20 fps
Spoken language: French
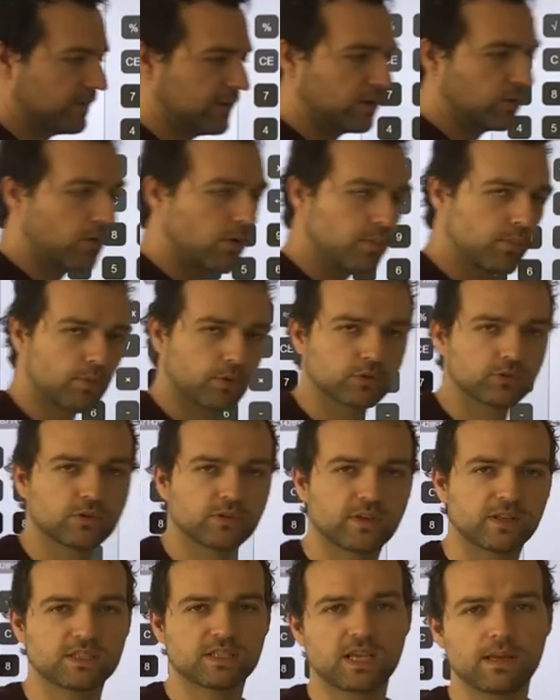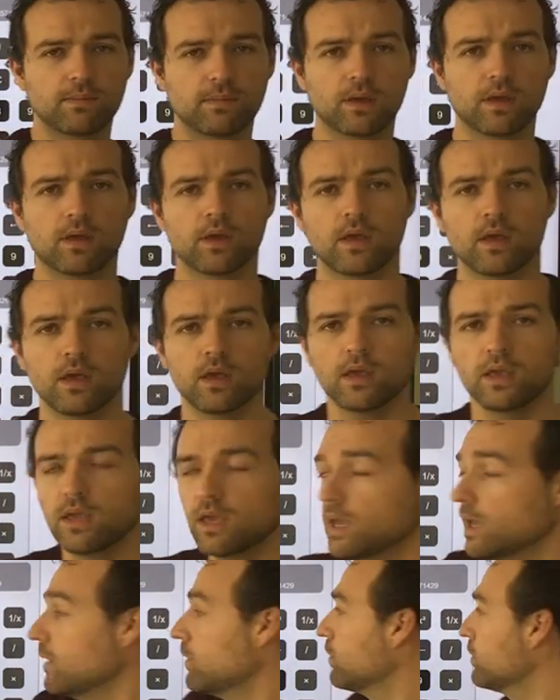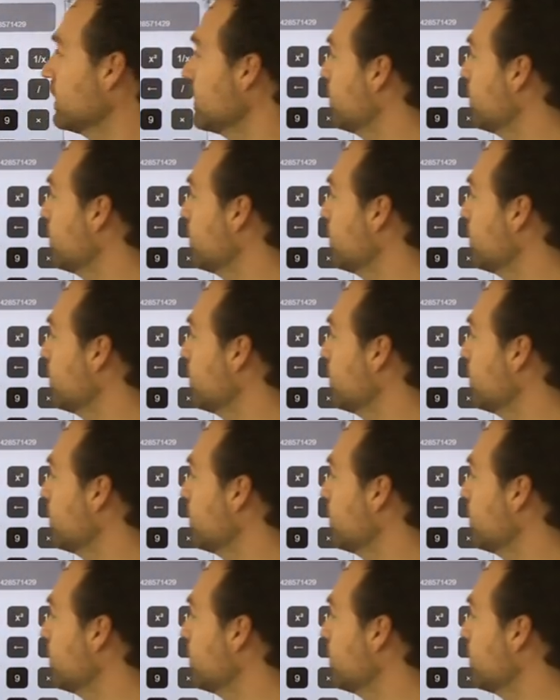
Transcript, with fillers: 0 pour 2 septièmes et on